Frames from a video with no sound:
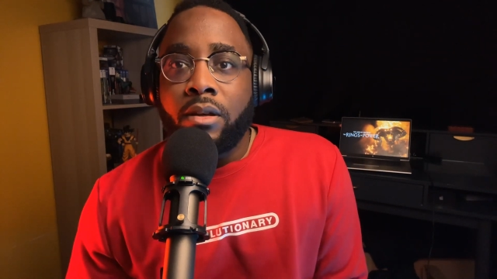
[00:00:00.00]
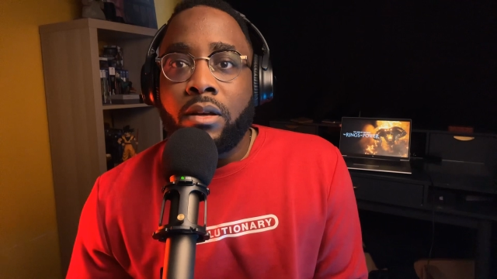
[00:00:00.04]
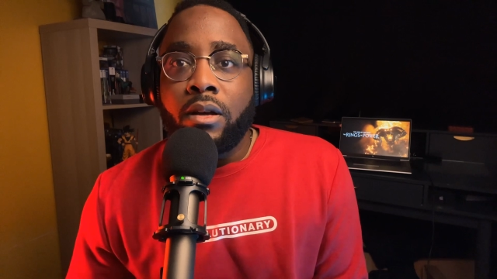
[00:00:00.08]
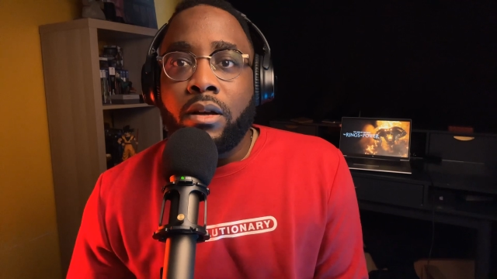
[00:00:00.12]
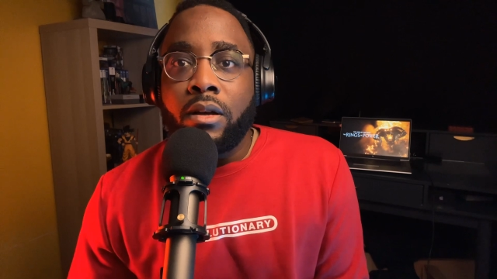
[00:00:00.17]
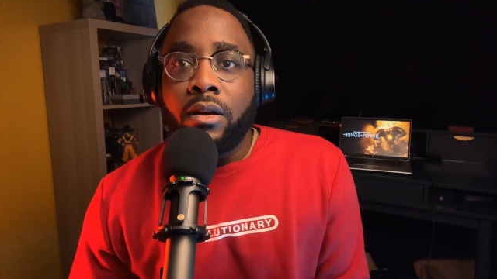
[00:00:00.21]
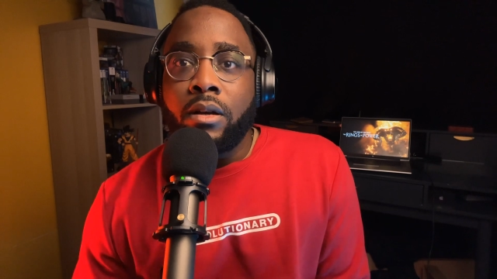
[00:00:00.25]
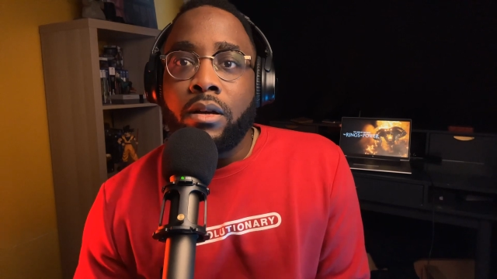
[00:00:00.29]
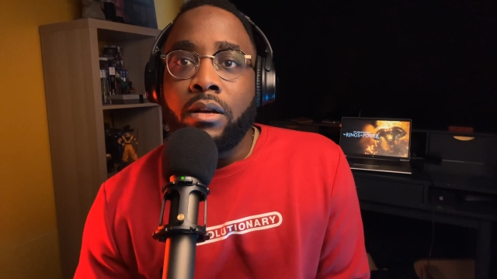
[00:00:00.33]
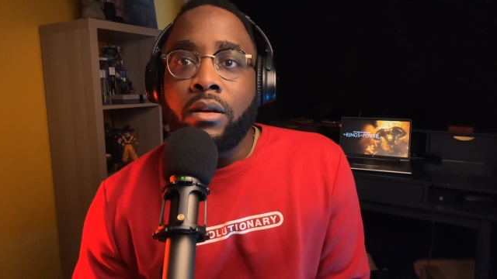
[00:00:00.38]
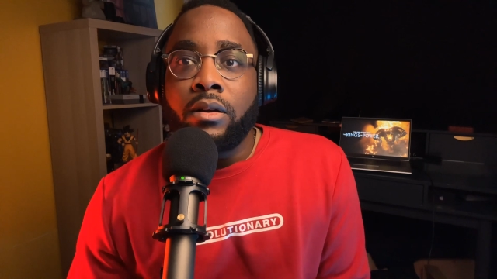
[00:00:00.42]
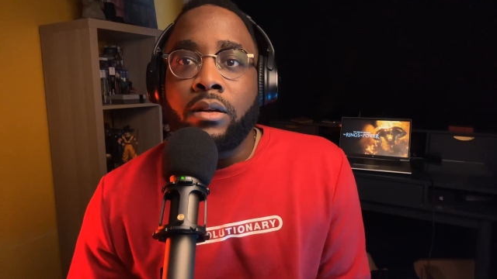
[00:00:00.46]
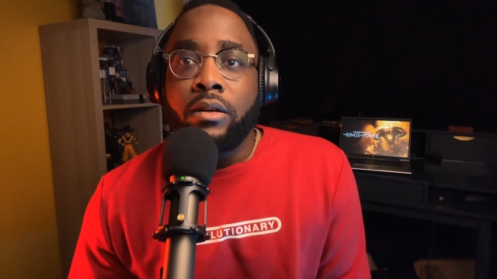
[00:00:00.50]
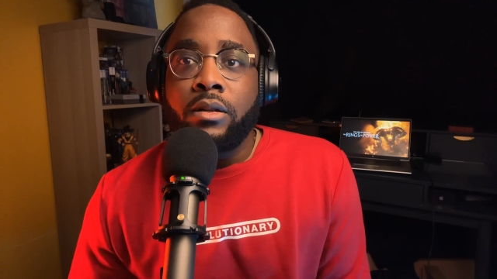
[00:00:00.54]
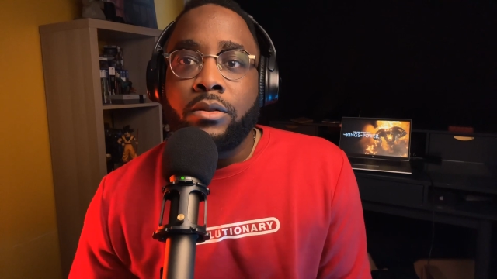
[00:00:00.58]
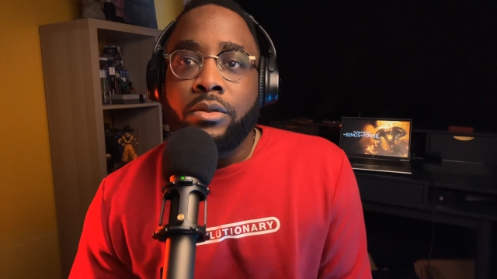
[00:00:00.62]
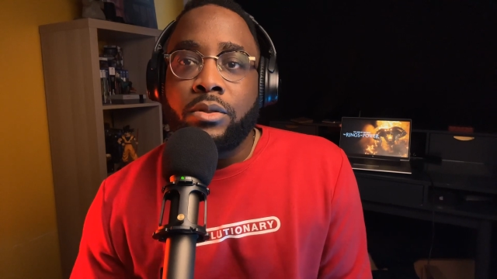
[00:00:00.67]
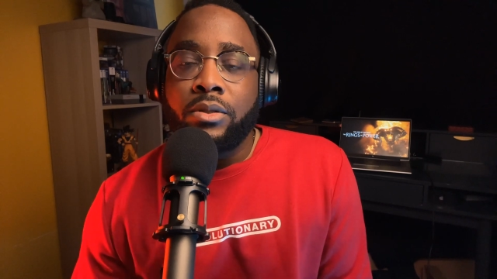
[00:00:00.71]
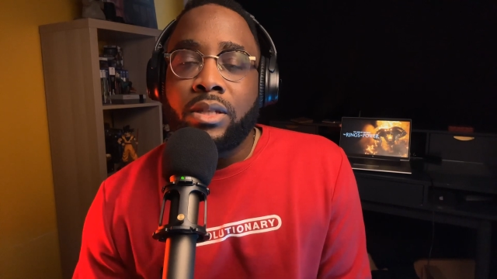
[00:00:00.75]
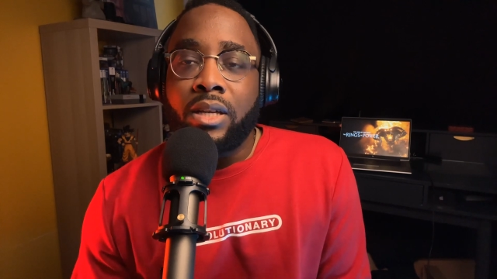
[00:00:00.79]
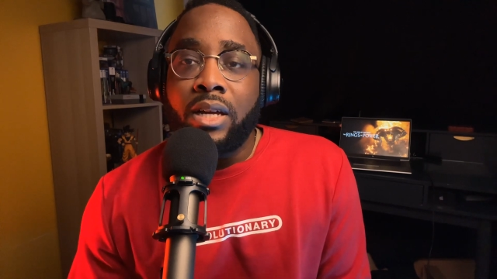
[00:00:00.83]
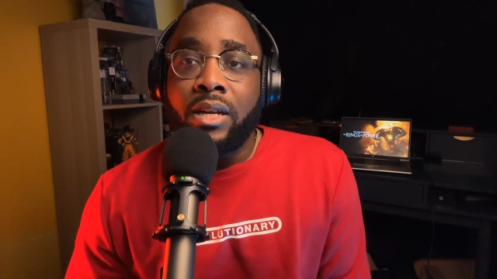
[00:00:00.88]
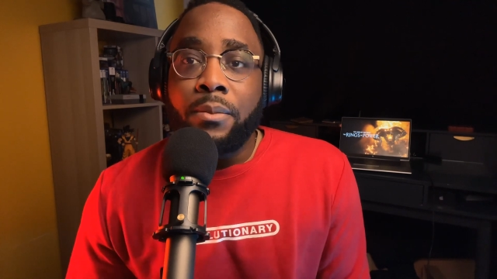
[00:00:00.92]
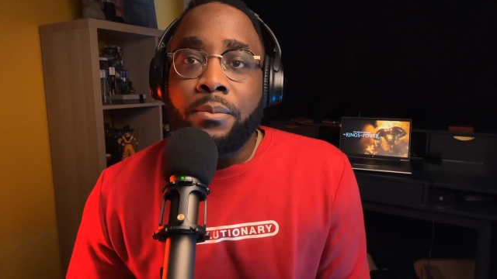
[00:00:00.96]
euh,
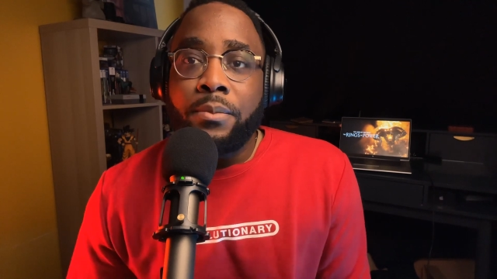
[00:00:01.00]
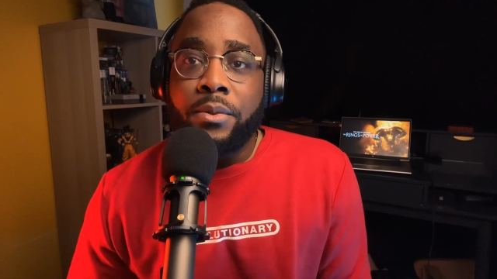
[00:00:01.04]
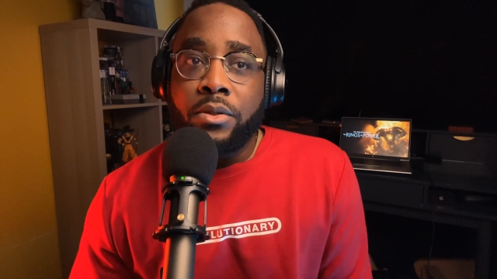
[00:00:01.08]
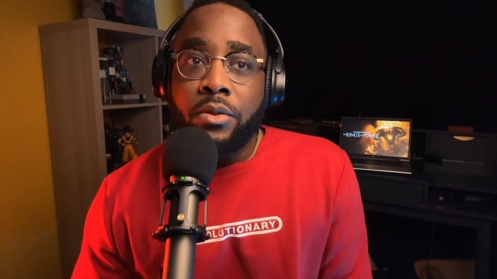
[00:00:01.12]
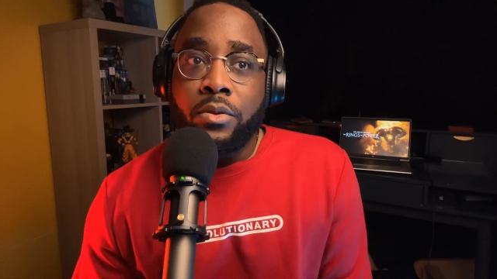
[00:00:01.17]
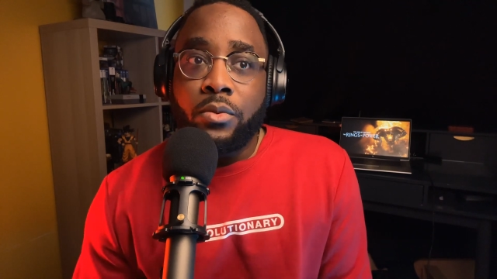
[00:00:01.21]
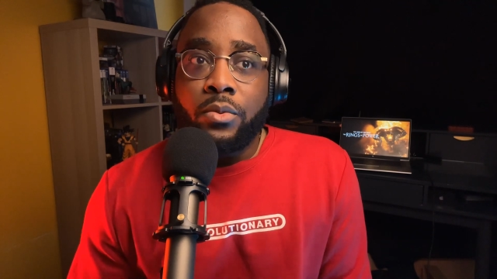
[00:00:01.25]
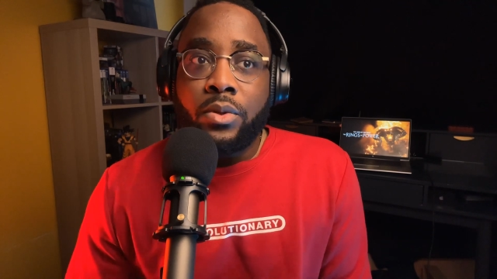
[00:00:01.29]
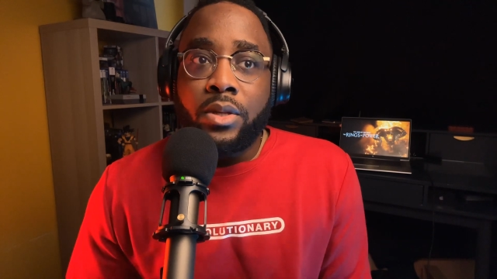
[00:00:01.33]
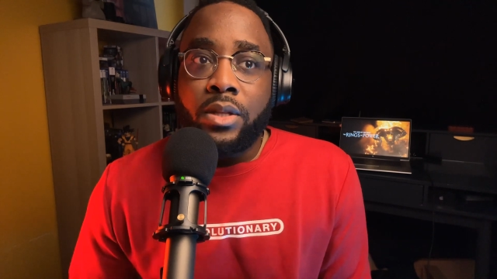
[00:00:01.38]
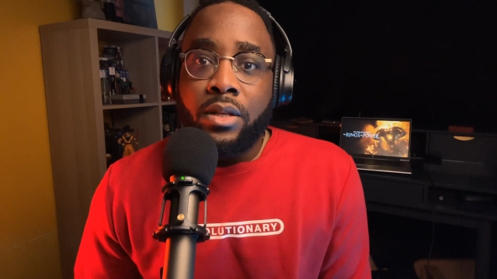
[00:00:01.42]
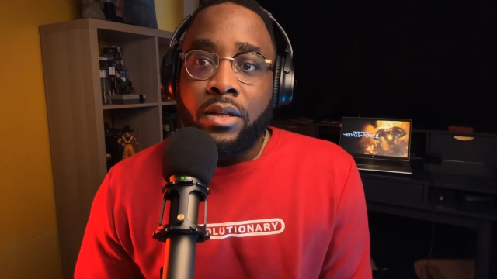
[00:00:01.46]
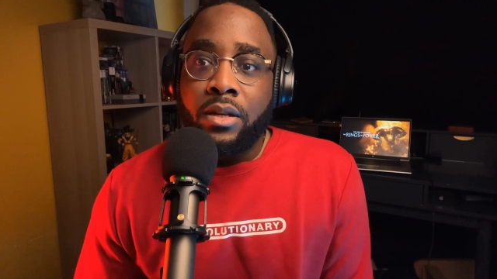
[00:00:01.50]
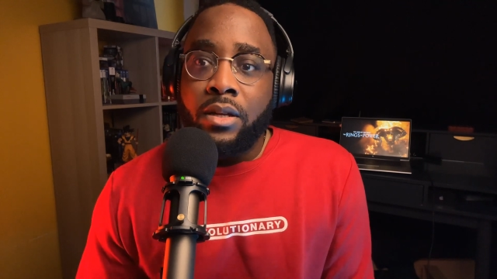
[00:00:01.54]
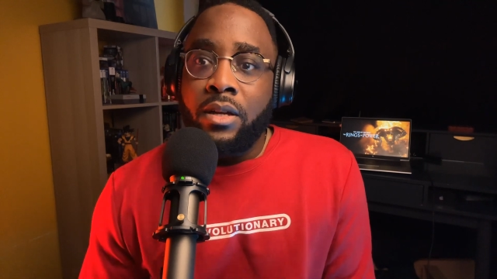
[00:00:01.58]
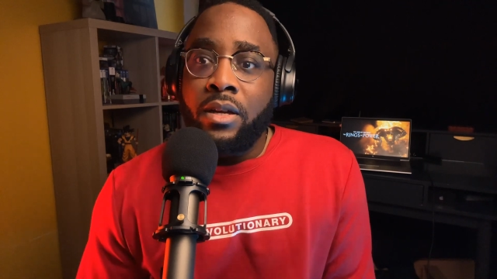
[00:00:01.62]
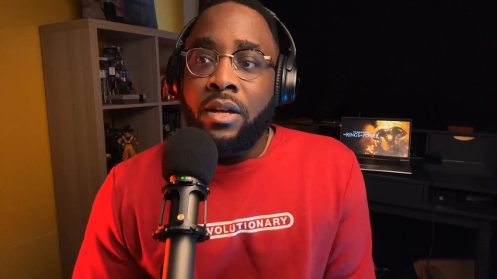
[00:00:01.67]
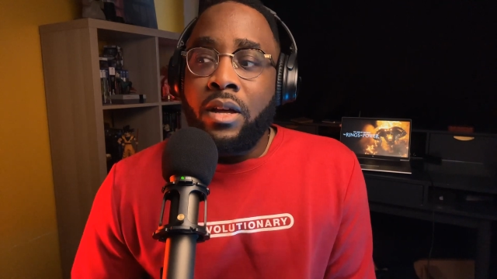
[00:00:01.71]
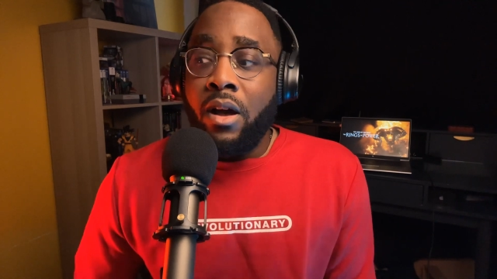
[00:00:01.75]
jusqu'à l'épisode 8,